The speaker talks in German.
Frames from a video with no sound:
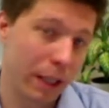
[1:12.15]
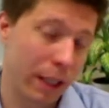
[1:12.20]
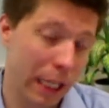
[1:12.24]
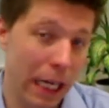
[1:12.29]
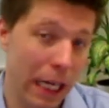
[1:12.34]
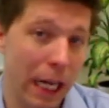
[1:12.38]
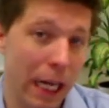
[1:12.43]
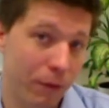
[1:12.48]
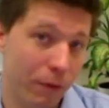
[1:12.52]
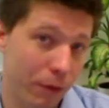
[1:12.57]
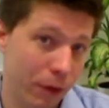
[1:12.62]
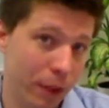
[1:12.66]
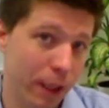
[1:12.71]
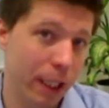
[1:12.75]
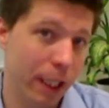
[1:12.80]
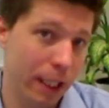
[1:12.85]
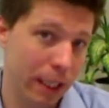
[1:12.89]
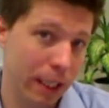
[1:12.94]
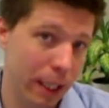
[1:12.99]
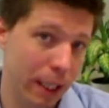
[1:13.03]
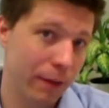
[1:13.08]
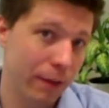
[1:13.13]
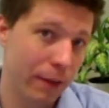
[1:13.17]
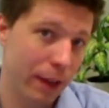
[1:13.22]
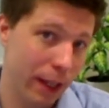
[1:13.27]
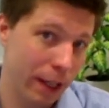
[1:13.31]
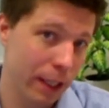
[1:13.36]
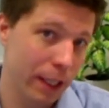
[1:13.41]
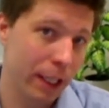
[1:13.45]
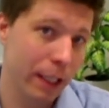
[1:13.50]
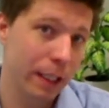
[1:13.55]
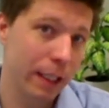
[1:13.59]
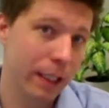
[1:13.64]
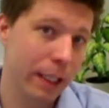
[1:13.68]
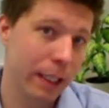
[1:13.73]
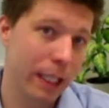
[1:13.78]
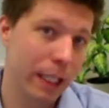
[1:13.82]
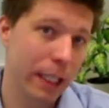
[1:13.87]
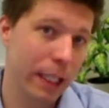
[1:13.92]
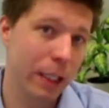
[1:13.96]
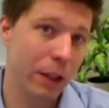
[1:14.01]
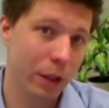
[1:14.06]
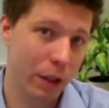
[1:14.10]
die für sich als relevant
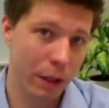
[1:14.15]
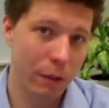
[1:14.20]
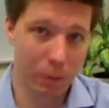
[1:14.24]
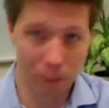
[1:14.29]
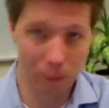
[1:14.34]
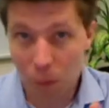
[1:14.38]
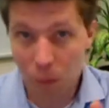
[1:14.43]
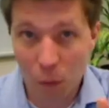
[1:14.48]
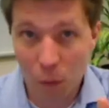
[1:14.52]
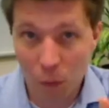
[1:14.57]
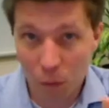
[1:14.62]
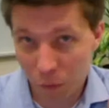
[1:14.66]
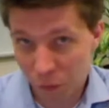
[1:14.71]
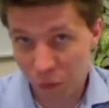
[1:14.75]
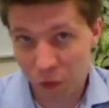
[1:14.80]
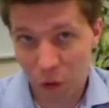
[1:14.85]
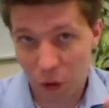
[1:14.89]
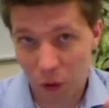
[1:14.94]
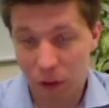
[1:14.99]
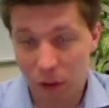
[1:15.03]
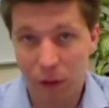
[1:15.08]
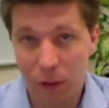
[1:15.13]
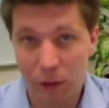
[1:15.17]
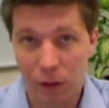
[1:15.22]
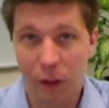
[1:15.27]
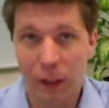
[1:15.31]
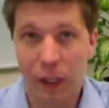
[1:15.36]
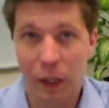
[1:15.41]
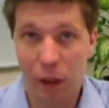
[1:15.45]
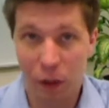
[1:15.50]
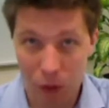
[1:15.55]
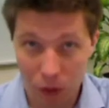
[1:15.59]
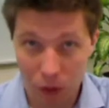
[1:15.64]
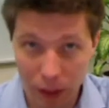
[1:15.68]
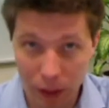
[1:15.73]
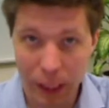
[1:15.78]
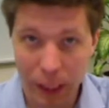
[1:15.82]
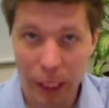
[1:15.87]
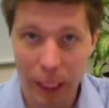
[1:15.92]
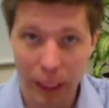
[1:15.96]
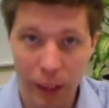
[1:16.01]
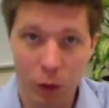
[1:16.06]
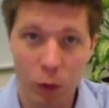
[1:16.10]
ansehen und dann sollten sie sozusagen aus
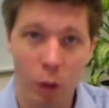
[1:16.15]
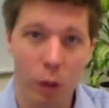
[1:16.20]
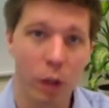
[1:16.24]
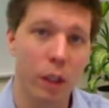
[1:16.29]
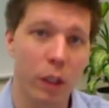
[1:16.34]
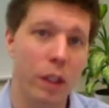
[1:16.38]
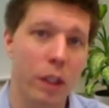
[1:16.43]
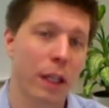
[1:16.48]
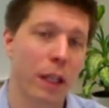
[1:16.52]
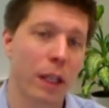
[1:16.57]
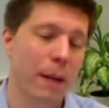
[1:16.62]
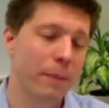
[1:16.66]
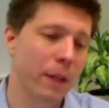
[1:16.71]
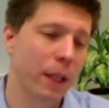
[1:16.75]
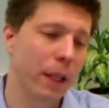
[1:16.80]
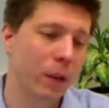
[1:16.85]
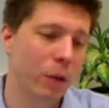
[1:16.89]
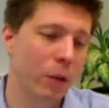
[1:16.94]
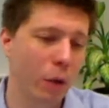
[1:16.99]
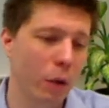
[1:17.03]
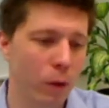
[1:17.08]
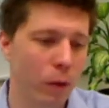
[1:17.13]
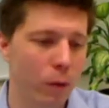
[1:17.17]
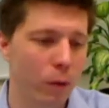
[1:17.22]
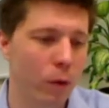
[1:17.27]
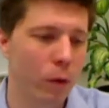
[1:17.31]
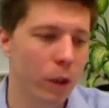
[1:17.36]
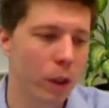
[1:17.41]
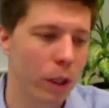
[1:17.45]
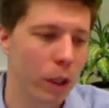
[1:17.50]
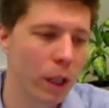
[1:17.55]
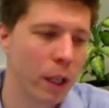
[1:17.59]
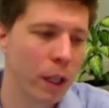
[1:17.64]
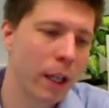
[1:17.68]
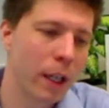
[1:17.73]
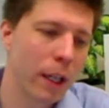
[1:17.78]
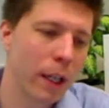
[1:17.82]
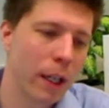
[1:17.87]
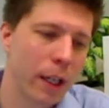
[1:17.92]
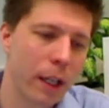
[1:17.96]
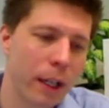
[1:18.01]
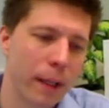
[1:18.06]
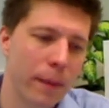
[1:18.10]
Sicherheitsgründen ein Update durchführen.
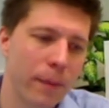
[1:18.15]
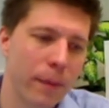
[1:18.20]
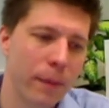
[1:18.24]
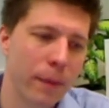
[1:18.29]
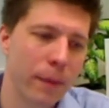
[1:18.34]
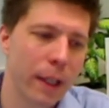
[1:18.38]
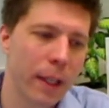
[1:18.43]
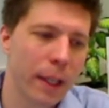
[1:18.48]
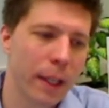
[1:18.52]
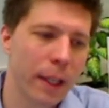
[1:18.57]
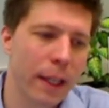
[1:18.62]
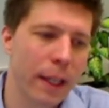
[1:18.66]
Ähm,